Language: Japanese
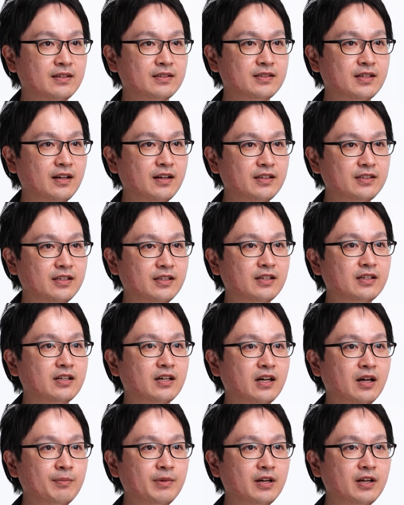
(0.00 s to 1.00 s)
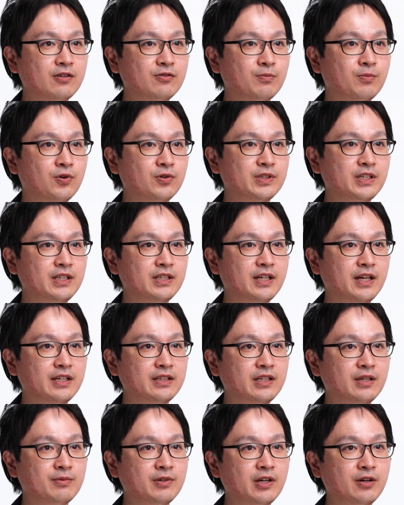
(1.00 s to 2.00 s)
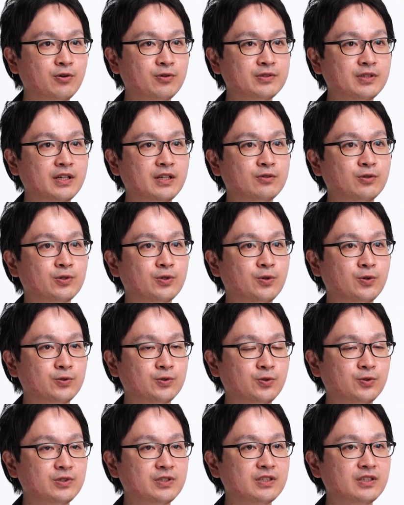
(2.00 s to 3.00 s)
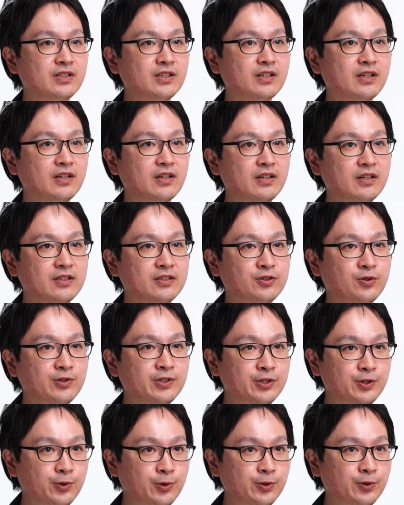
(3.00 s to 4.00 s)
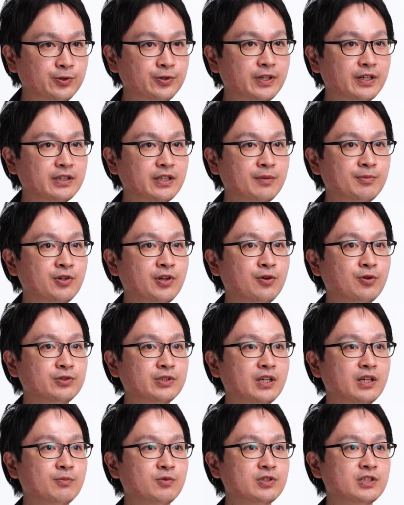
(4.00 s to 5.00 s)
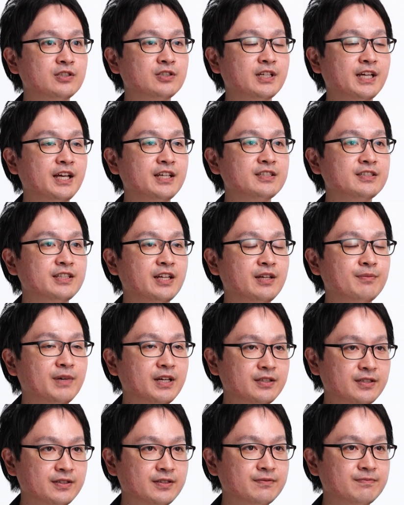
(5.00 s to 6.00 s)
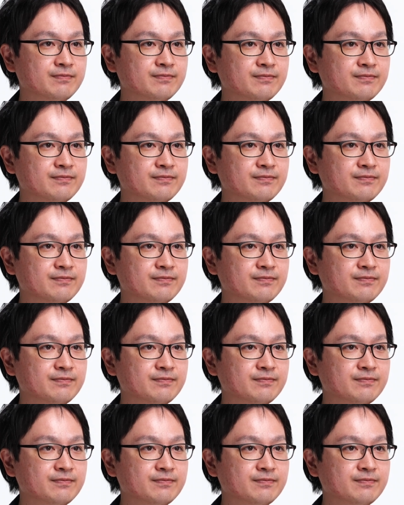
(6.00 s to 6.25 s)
さらにカメラのボディ内手ぶれ補正と強調しより強力な手ぶれ補正も実現しています